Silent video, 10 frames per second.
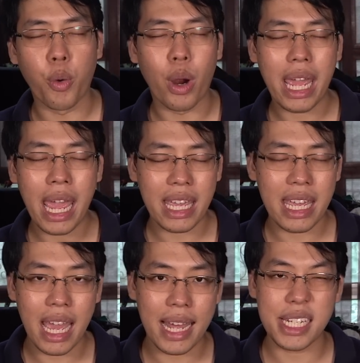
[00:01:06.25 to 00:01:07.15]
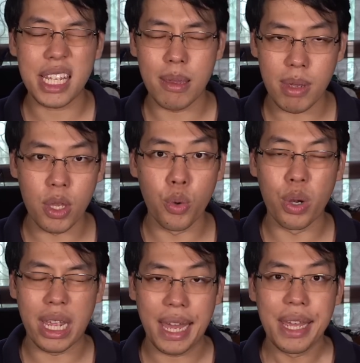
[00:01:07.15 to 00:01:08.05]
หัว AES EBU
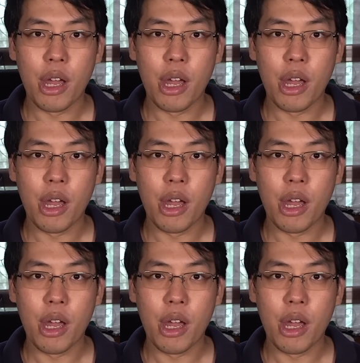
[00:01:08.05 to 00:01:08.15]
เนี่ย